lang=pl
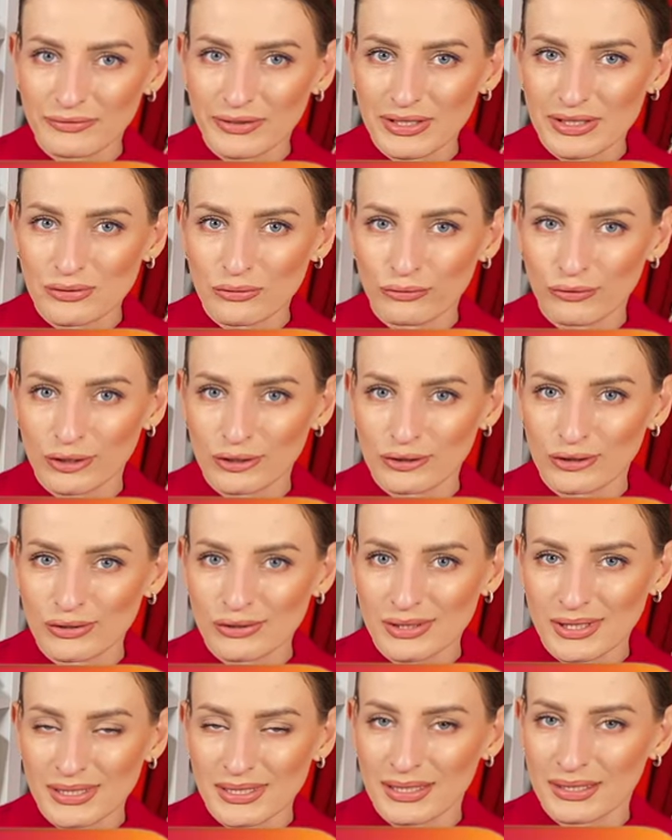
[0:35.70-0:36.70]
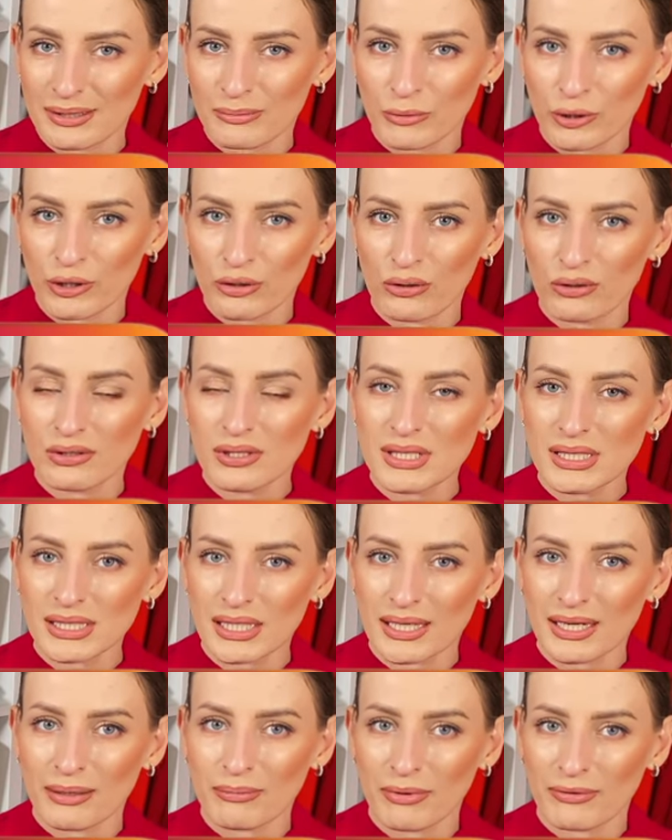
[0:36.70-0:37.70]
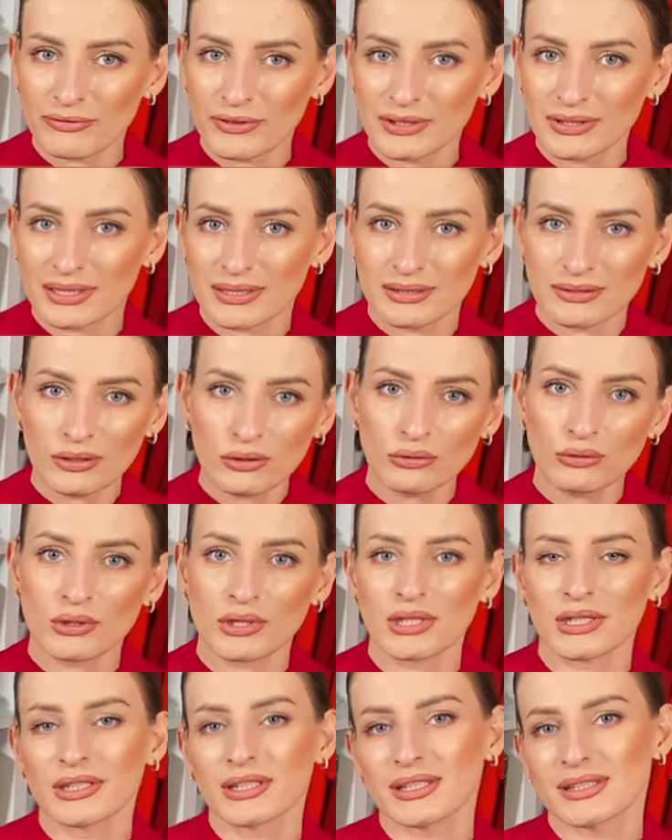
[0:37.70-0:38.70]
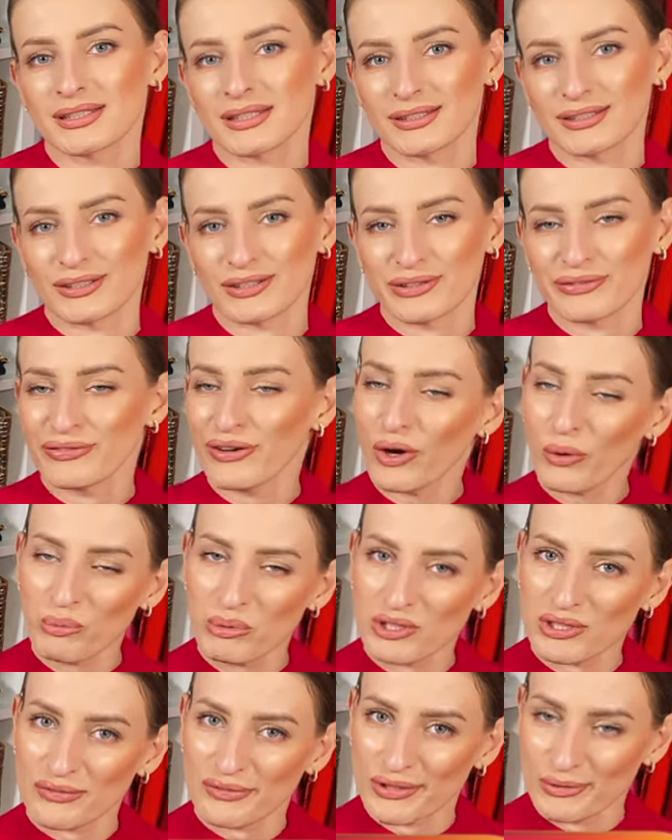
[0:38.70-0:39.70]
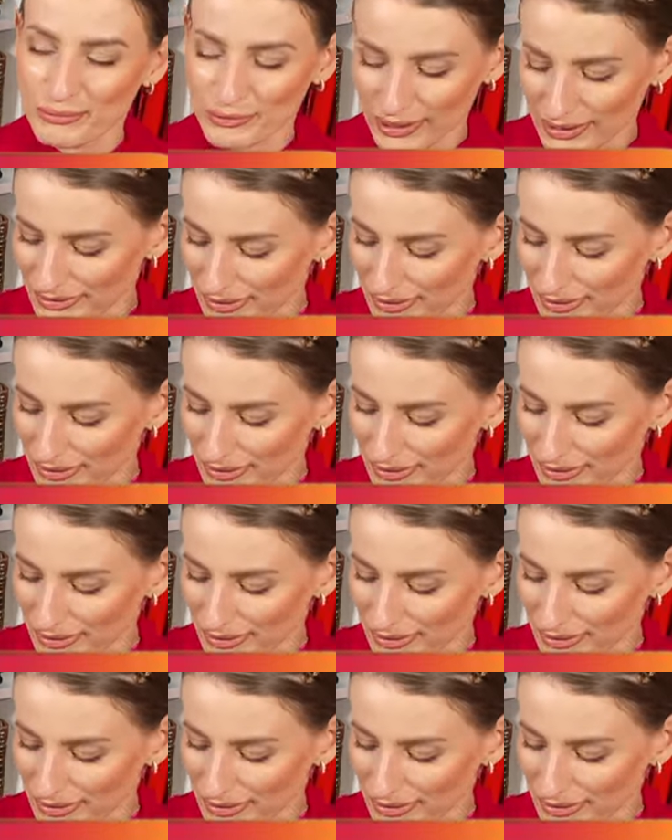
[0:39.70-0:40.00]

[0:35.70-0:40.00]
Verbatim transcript: Was również do śledzenia mojego Instagrama Vinted, do których linki znajdziecie w opisie filmu na